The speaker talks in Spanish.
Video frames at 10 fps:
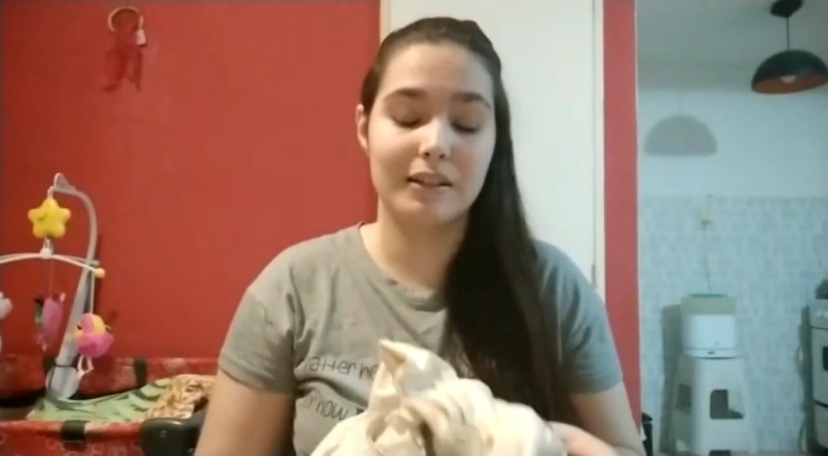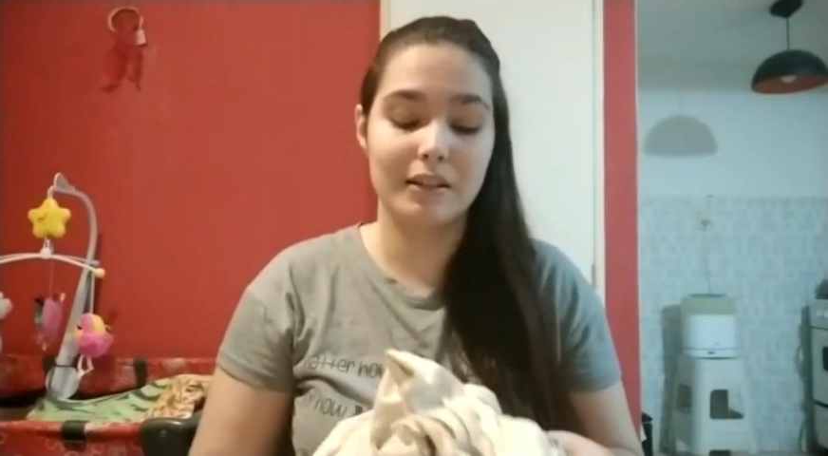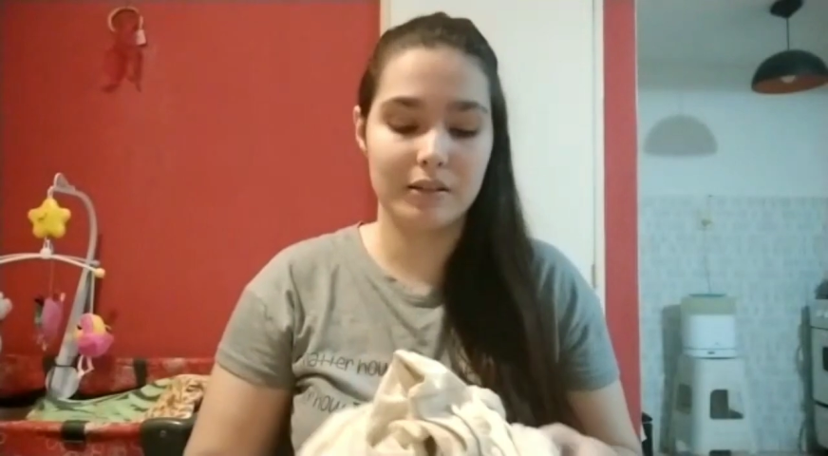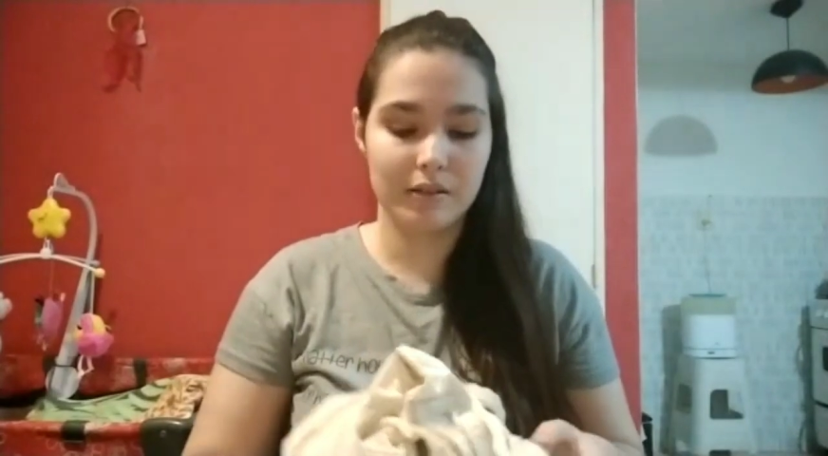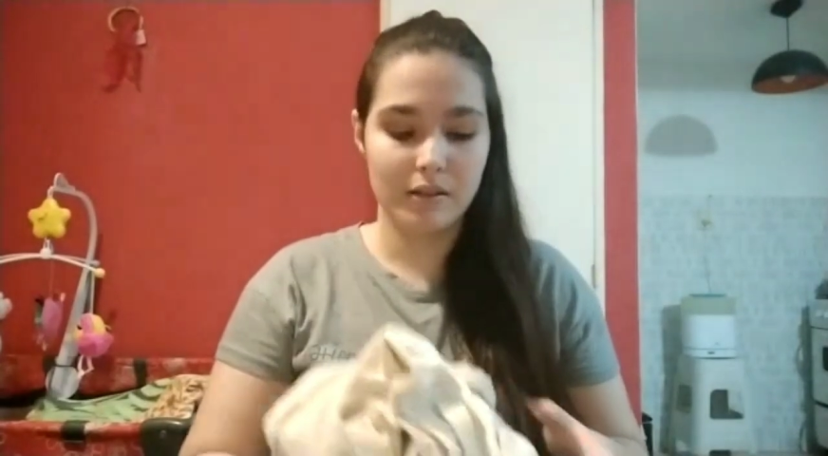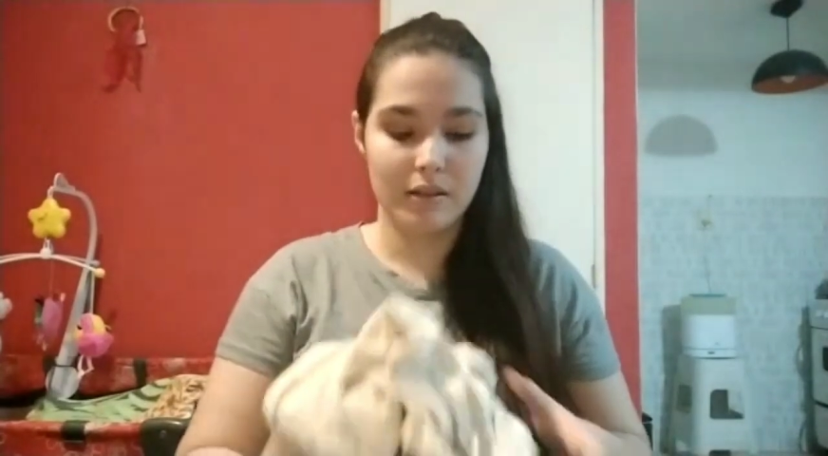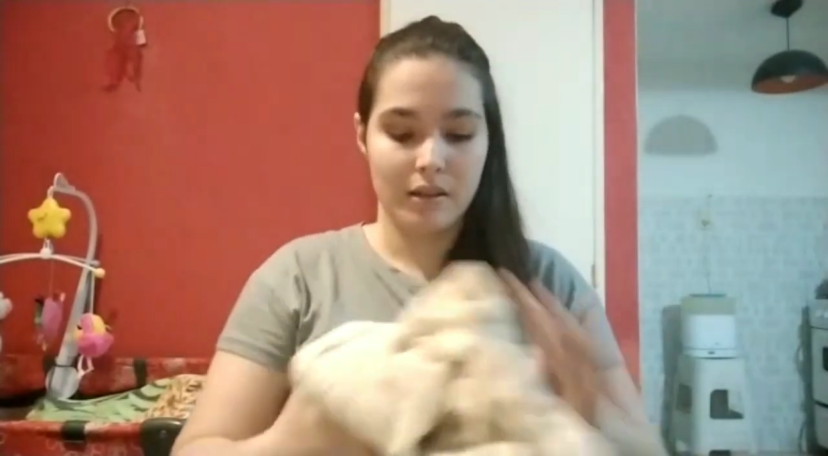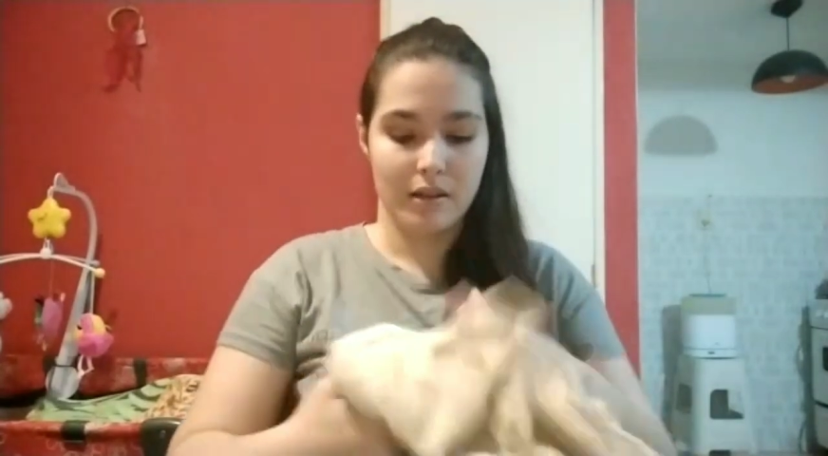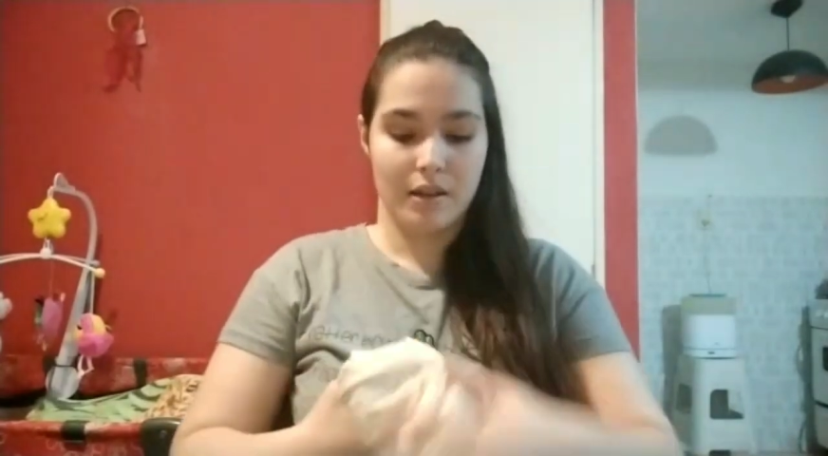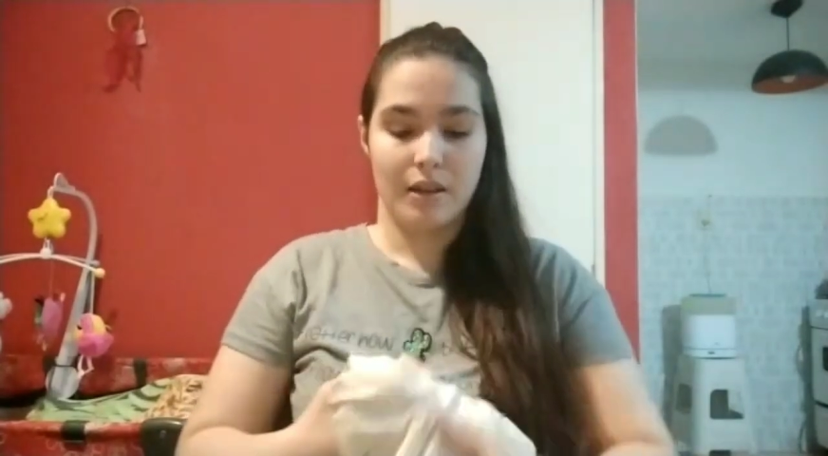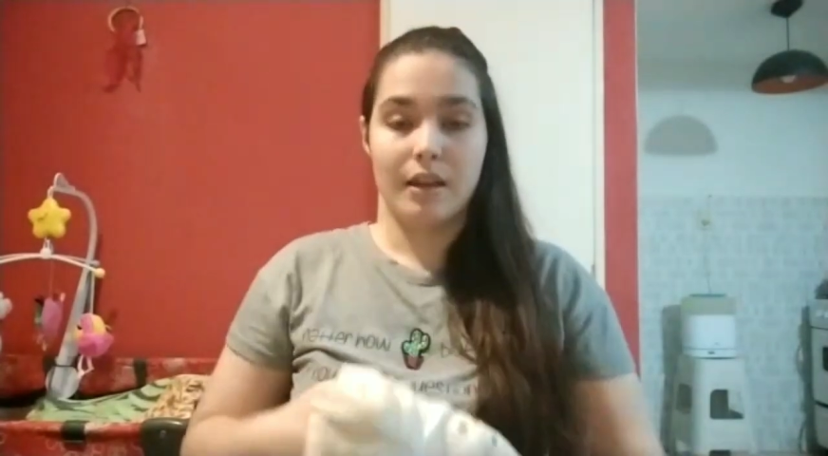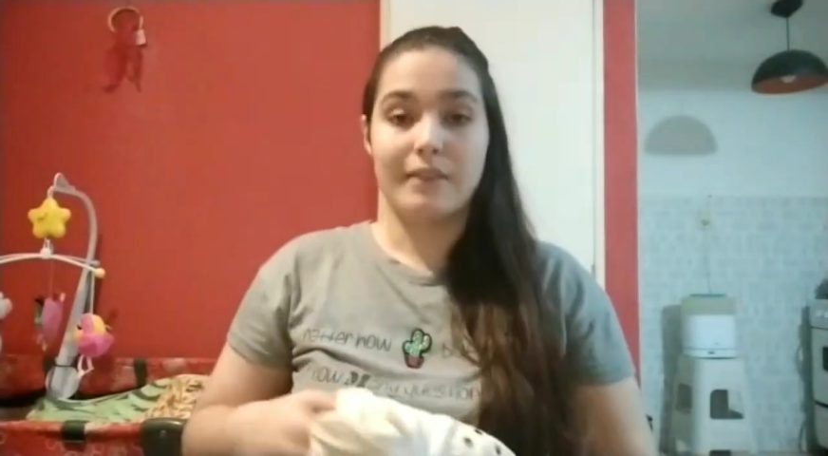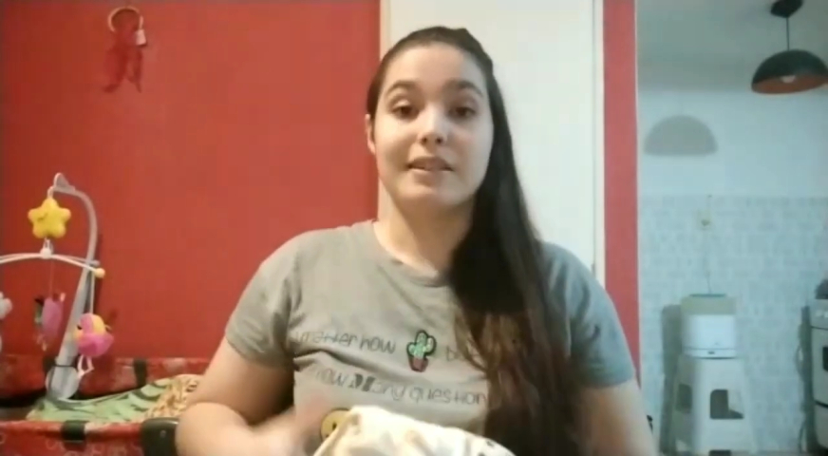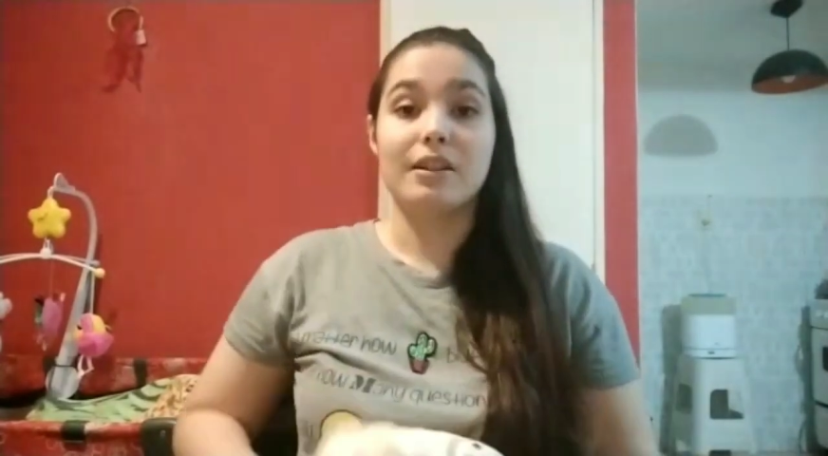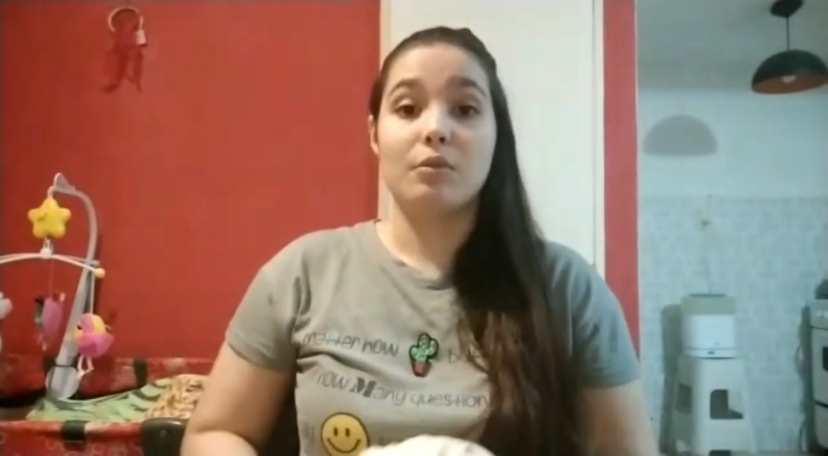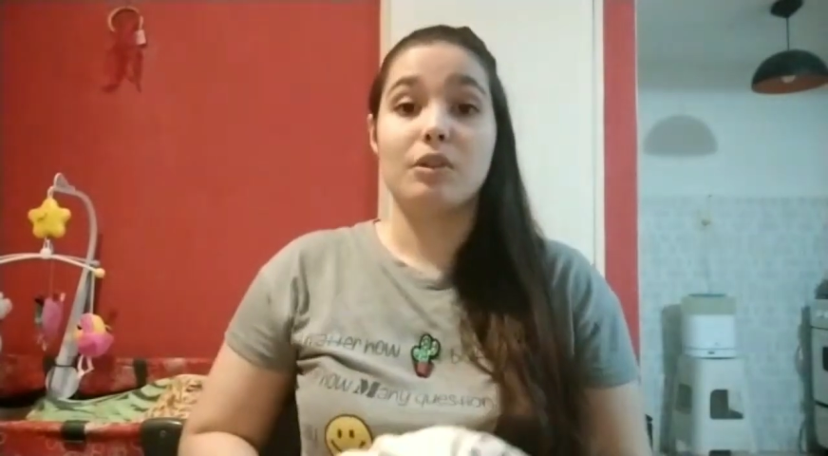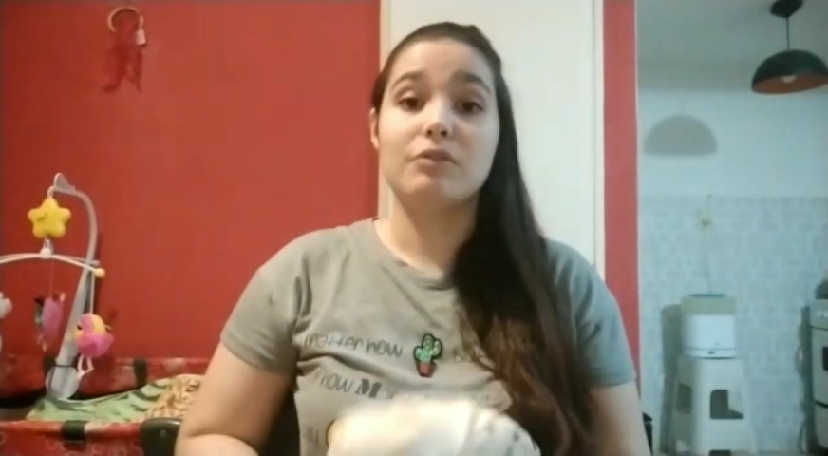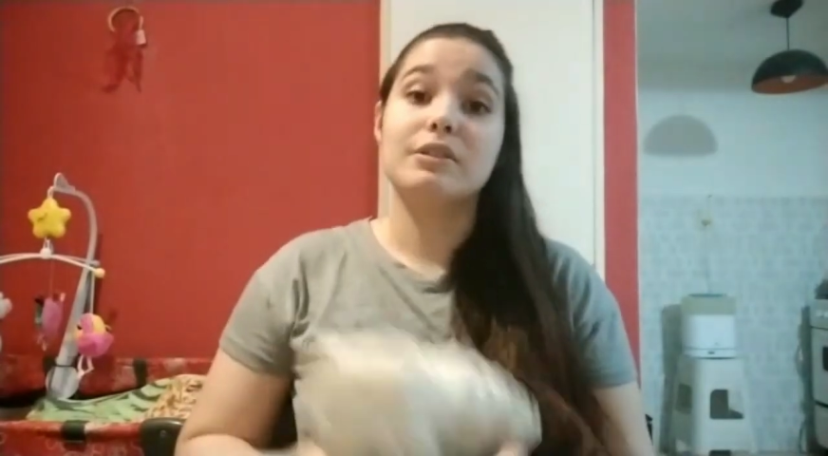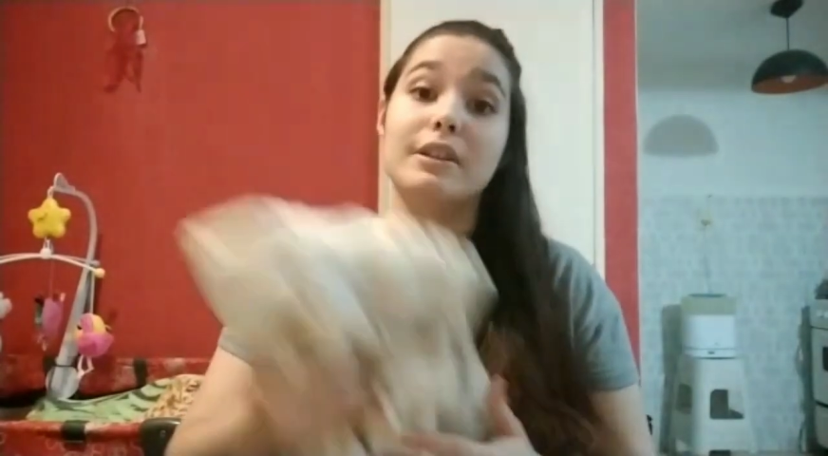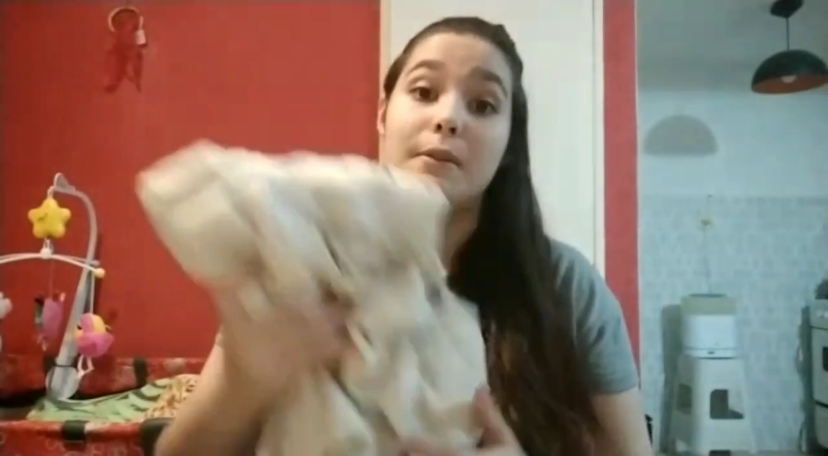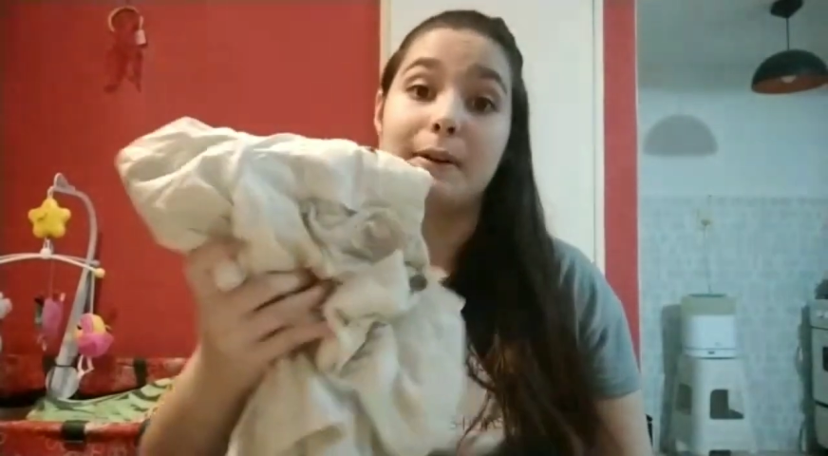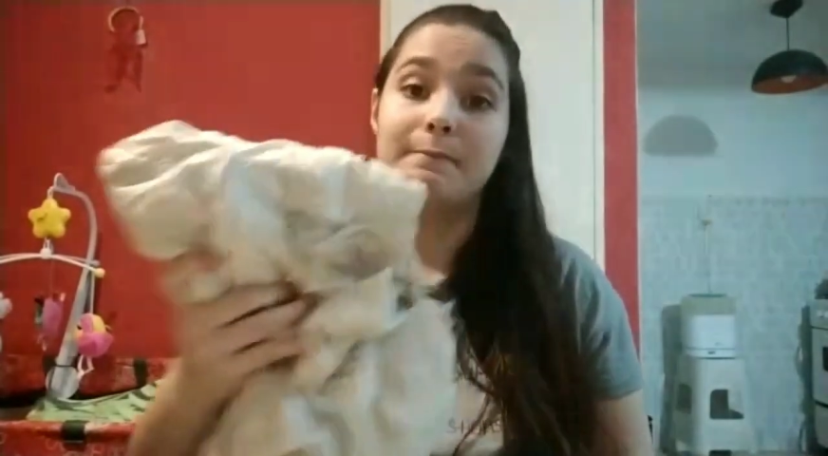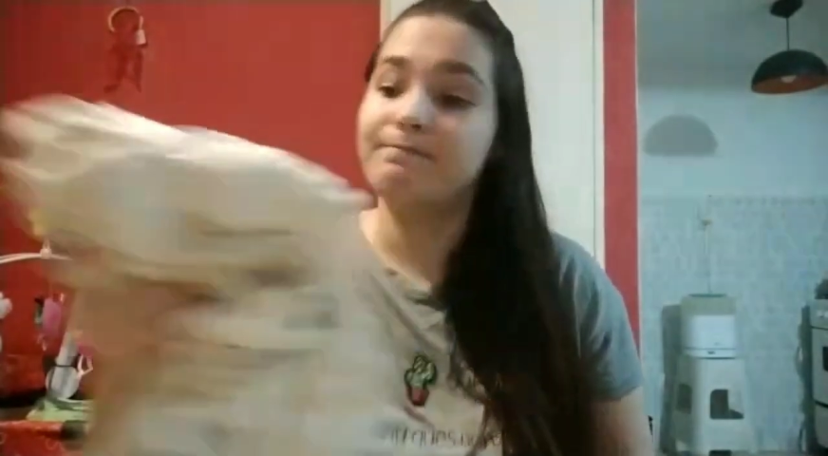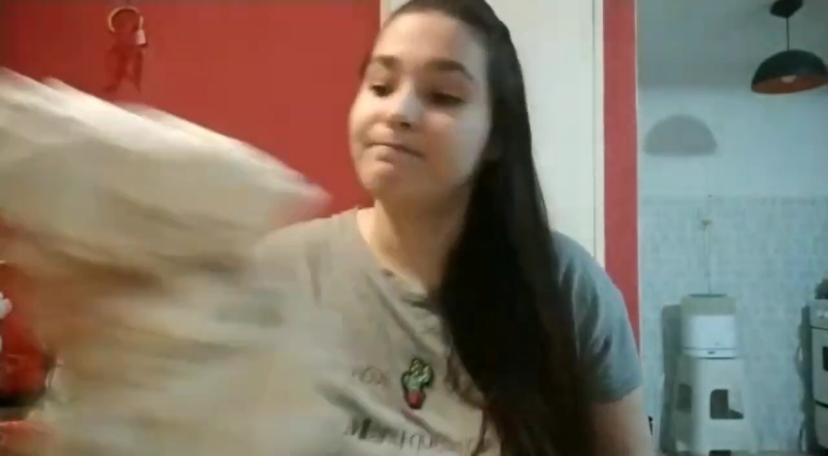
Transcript: antes. Así que bueno, se va.